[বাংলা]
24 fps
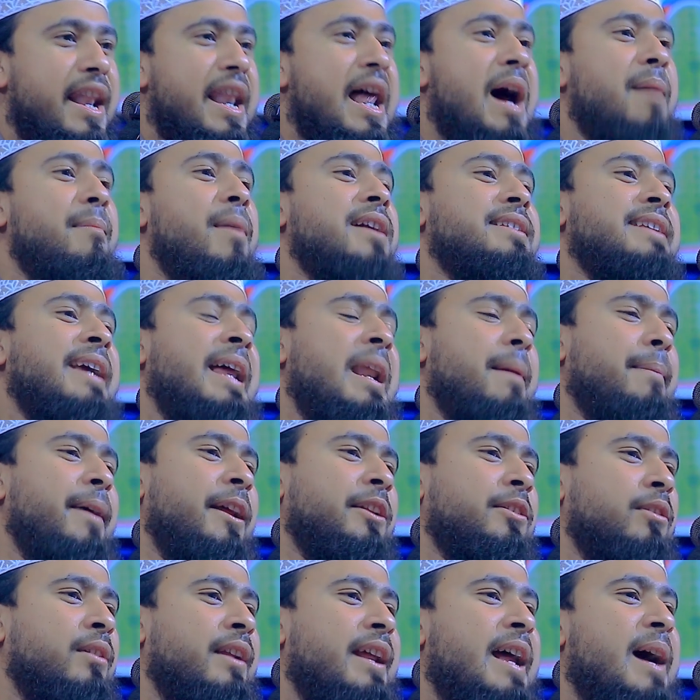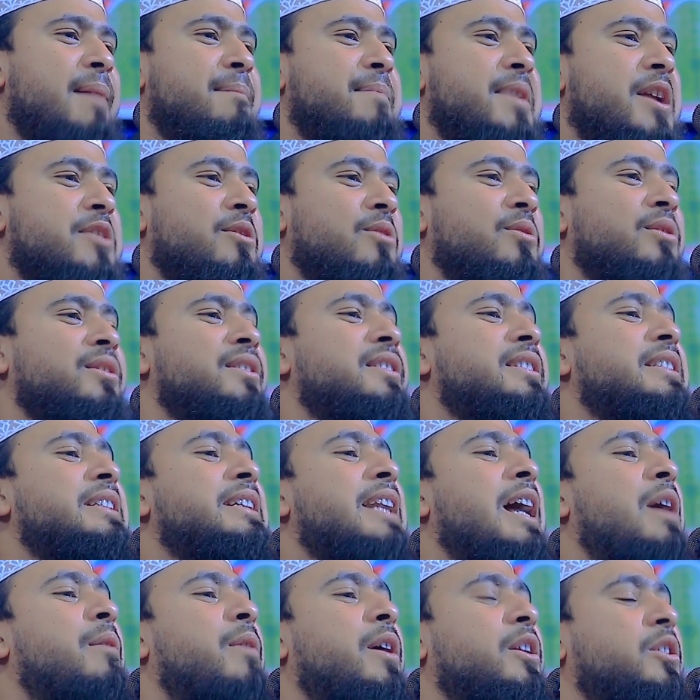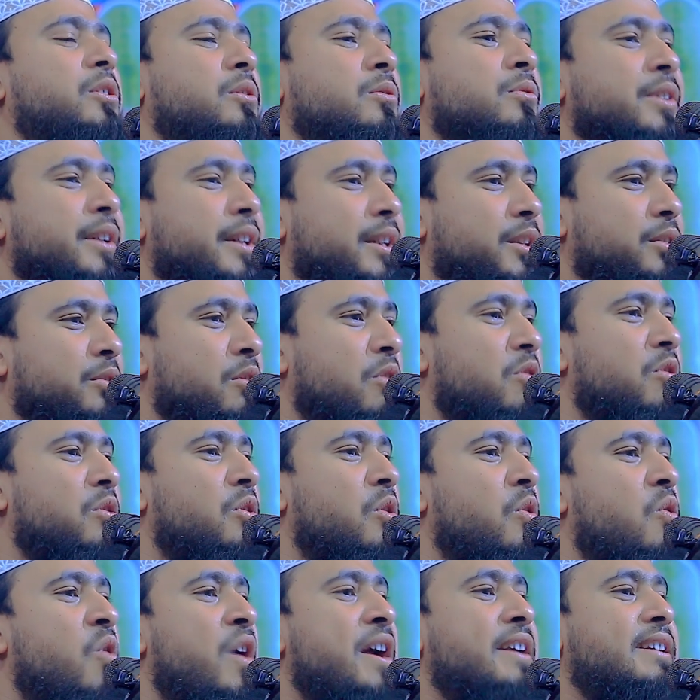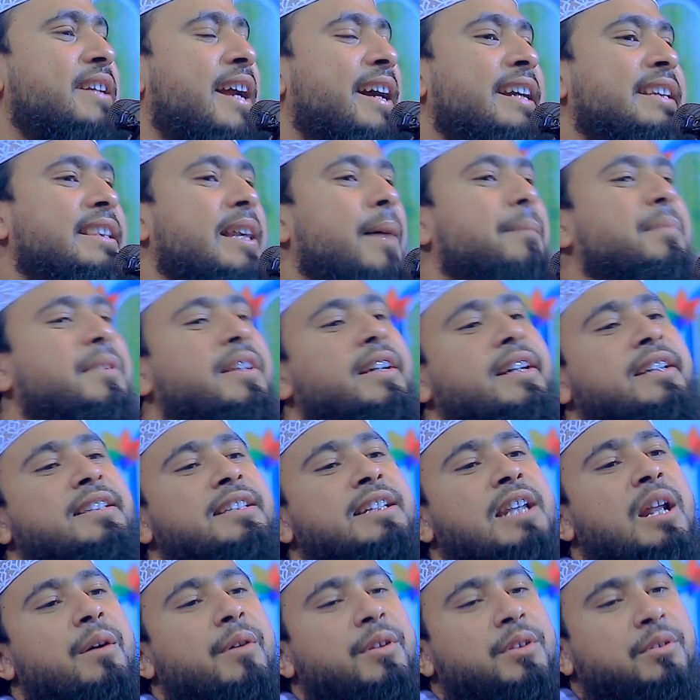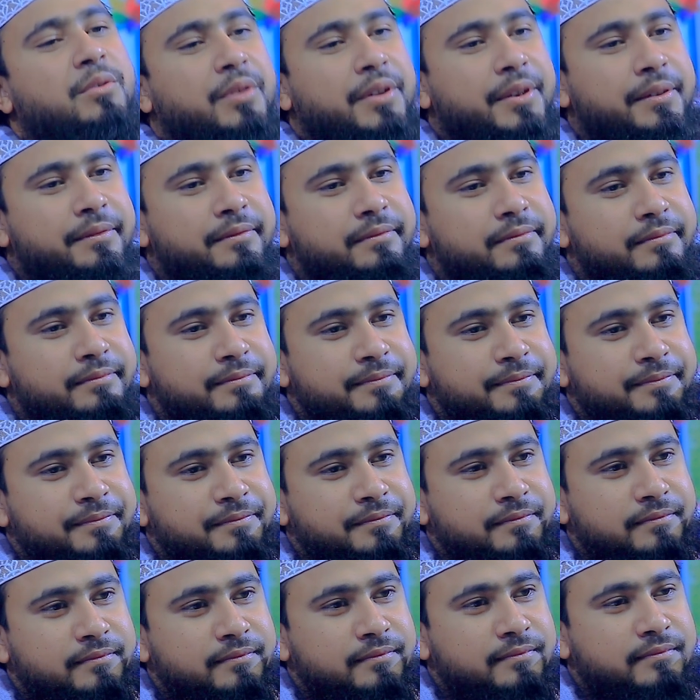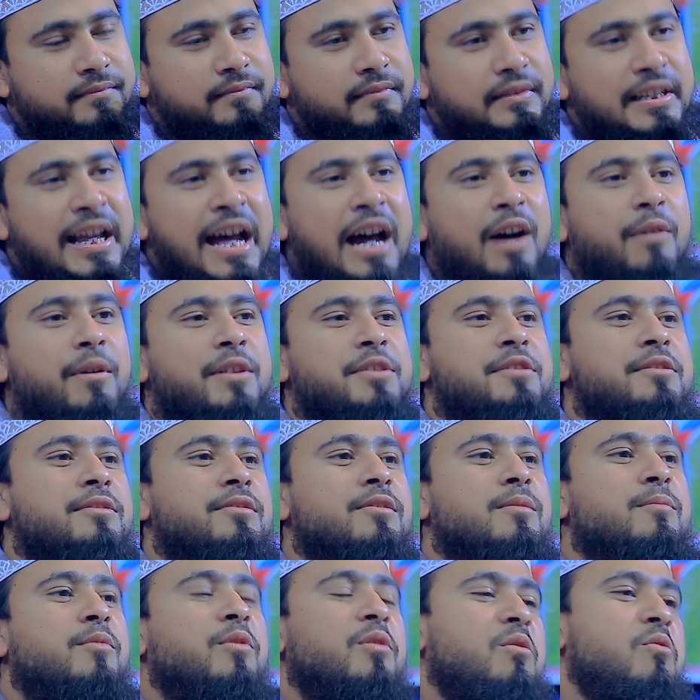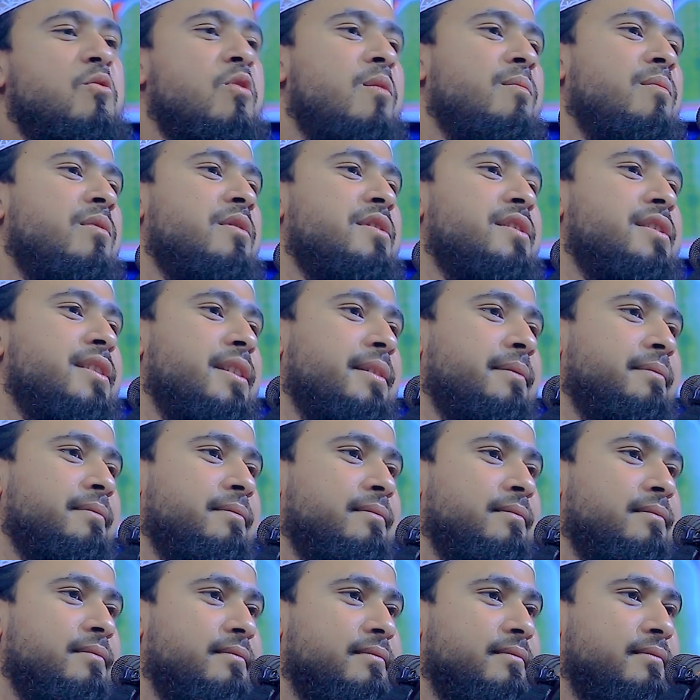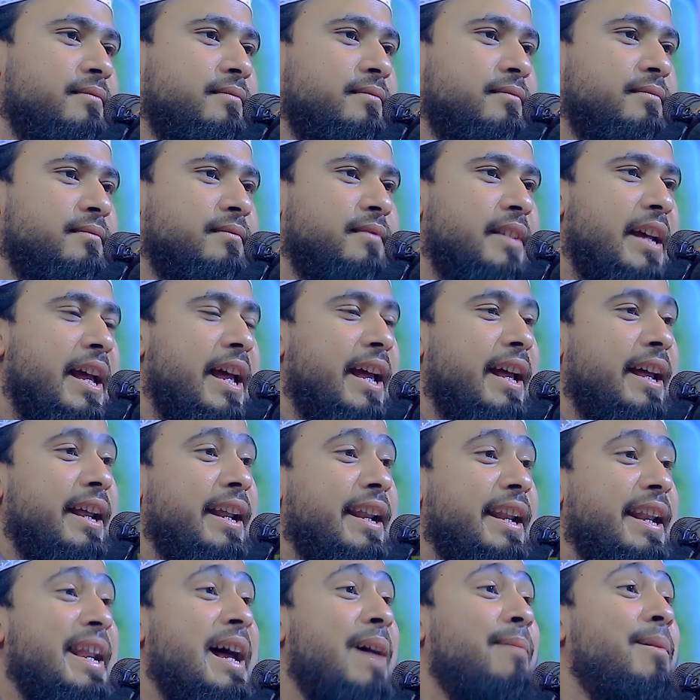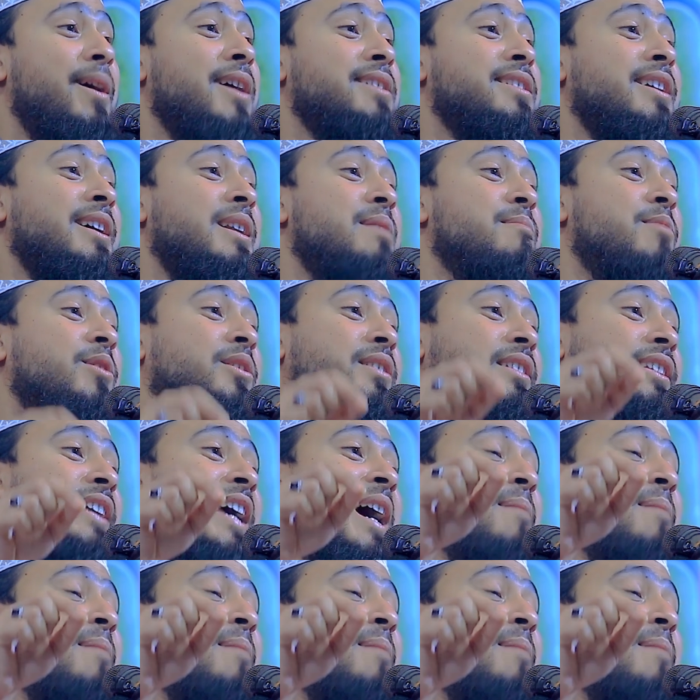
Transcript: নামাজের ভেতরে আমরা যখন তিলাওয়াত করি তখন কয়টা কিতাব থেকে তিলাওয়াত করি না আওয়াজ তো বড় কম হয়েছে নামাজের মধ্যে